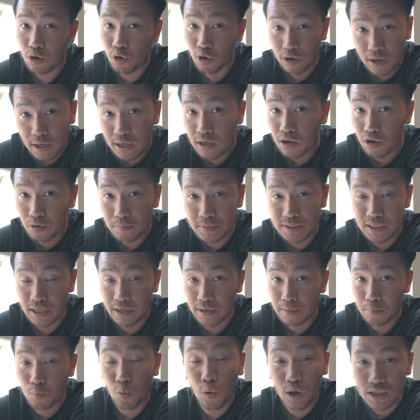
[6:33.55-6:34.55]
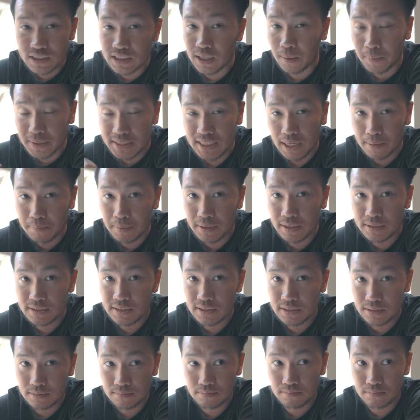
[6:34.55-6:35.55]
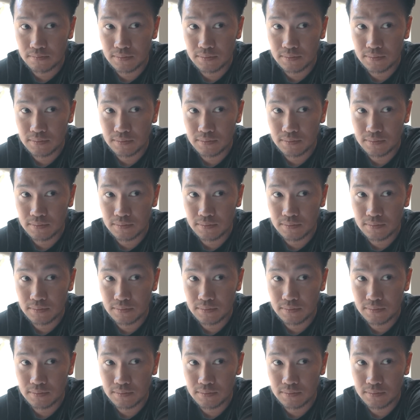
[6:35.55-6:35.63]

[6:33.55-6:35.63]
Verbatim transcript: orang kalau misalnya bukan siapa-siapa